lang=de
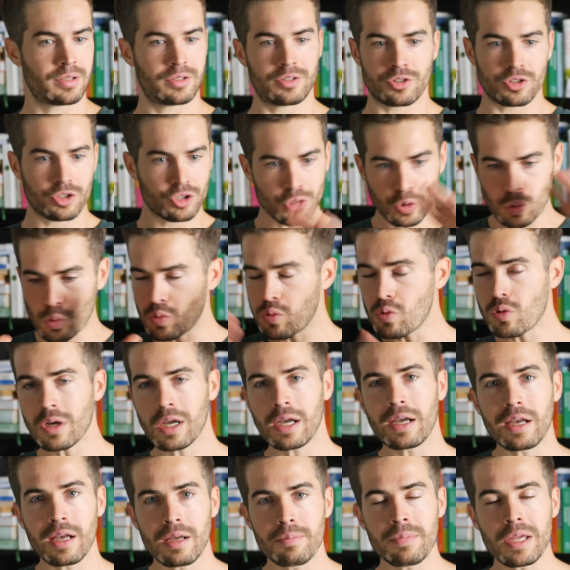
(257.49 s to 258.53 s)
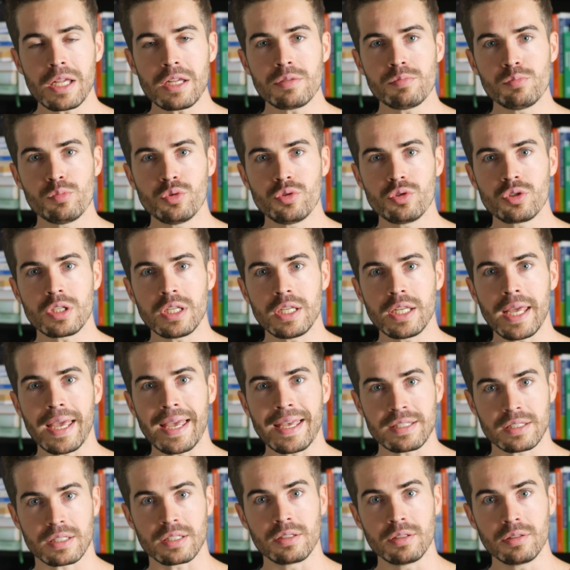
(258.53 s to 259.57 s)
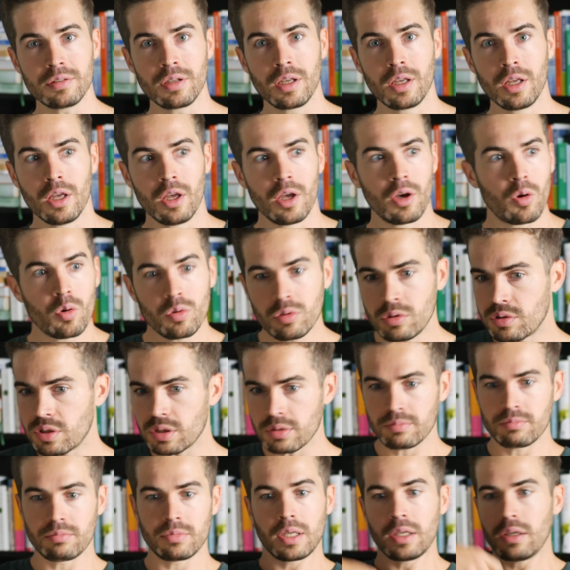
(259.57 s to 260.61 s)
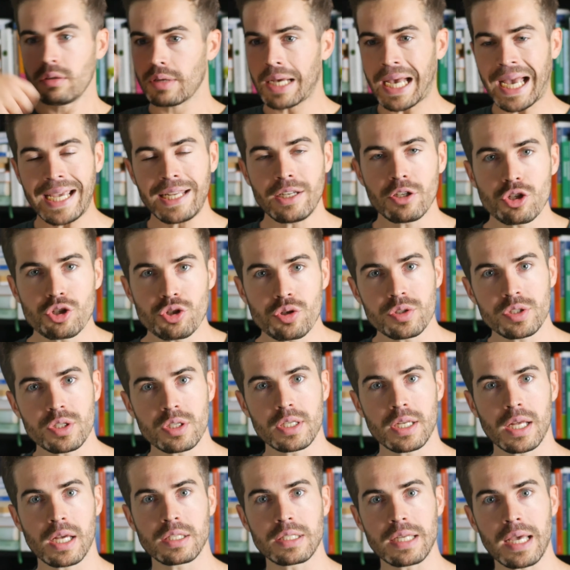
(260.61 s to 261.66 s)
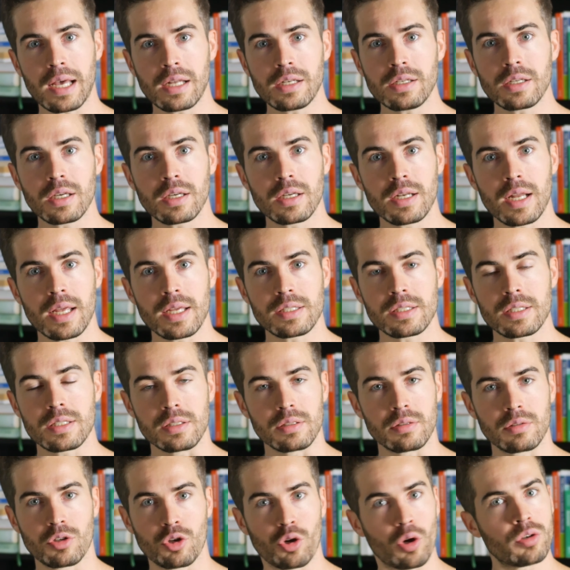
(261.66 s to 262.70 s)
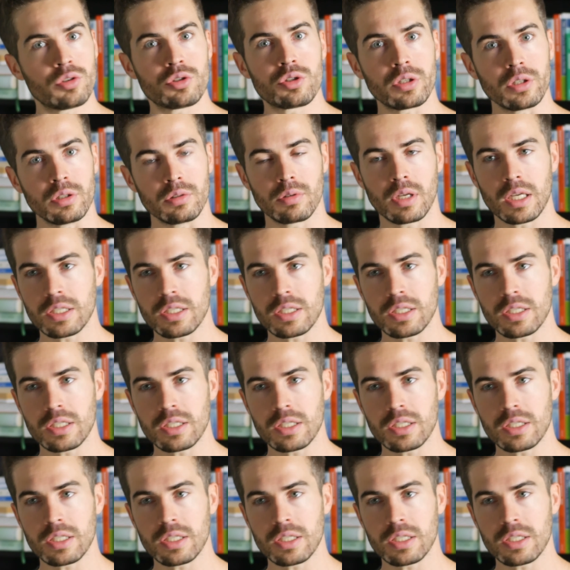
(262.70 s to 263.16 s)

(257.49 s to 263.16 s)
Schoko-Karamellen-Müsli essen und eine Schüssel nach der anderen essen könnten.